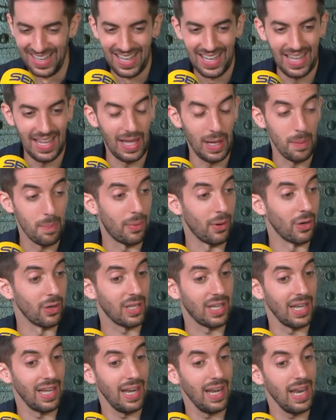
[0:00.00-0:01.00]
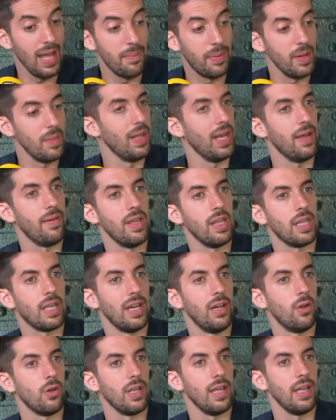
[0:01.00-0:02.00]
Eh, porque es la primera vez,
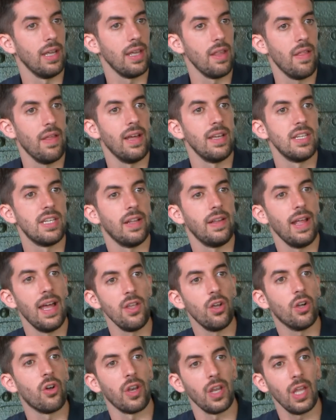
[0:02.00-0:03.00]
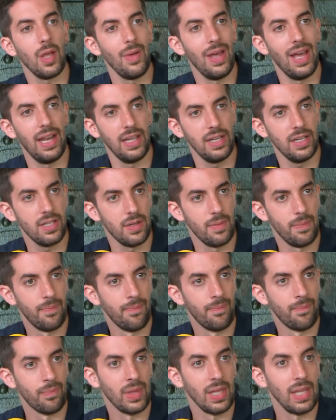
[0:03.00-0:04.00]
creo que quizás en siete años, corrígeme Alex,
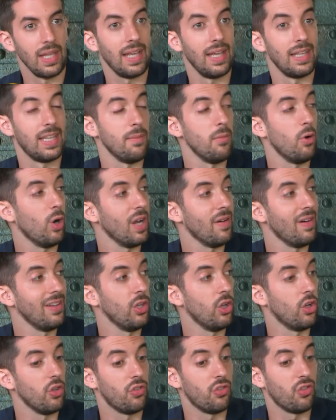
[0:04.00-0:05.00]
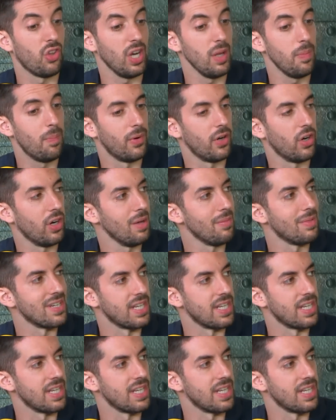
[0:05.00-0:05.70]
que estamos grabando tres programas